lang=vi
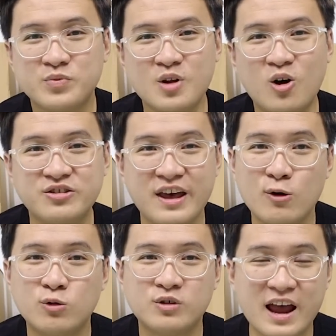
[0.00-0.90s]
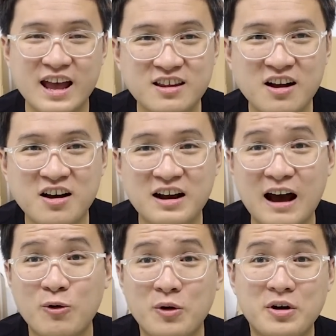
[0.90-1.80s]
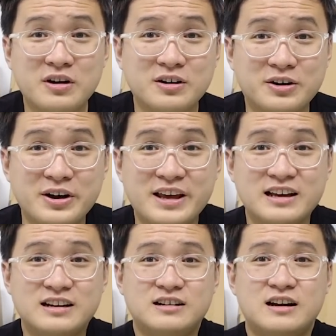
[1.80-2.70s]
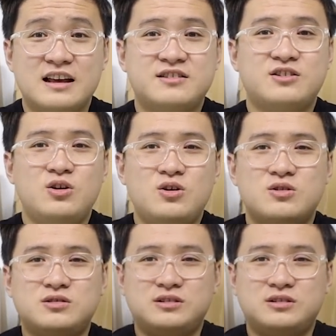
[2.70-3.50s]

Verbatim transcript: nó sale rẻ tới cỡ nào rồi let's go